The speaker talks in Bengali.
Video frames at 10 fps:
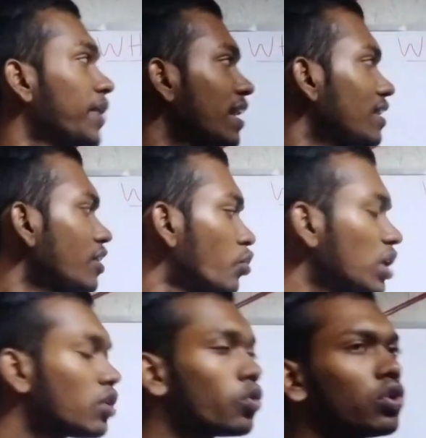মেনলি
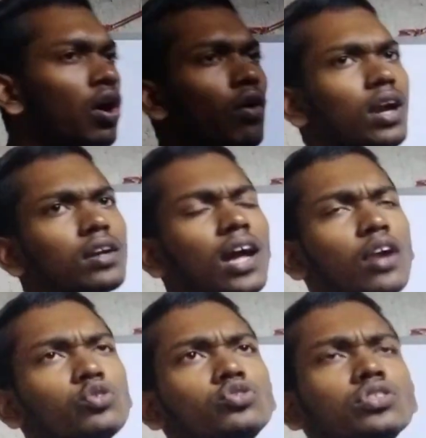হুইল গোল হওয়ার কারণ